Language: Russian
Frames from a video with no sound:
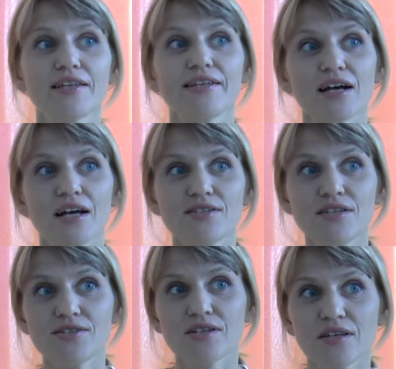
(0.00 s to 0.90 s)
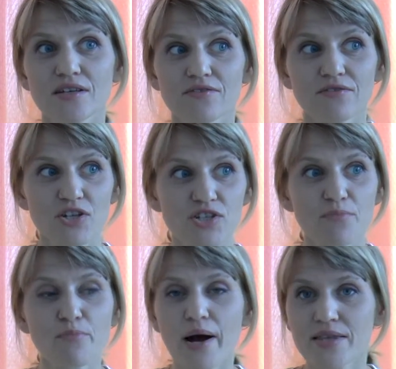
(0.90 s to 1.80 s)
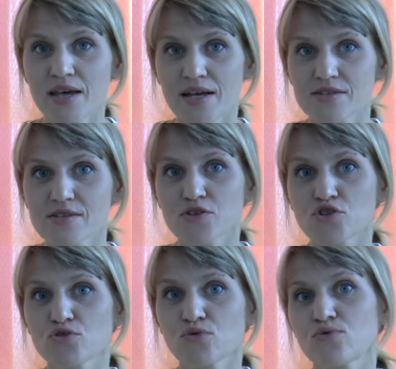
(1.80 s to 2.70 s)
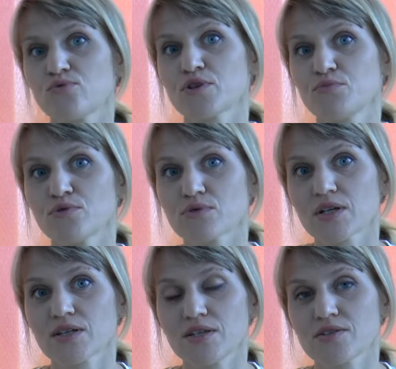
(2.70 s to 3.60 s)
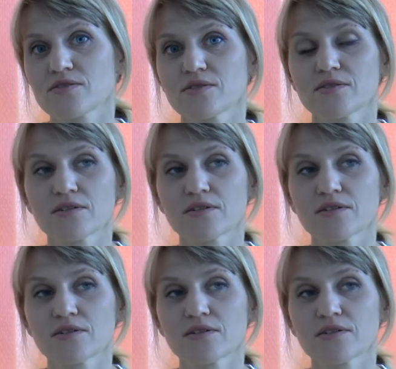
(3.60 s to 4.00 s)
Для родителей важно понять, что у ребенка есть,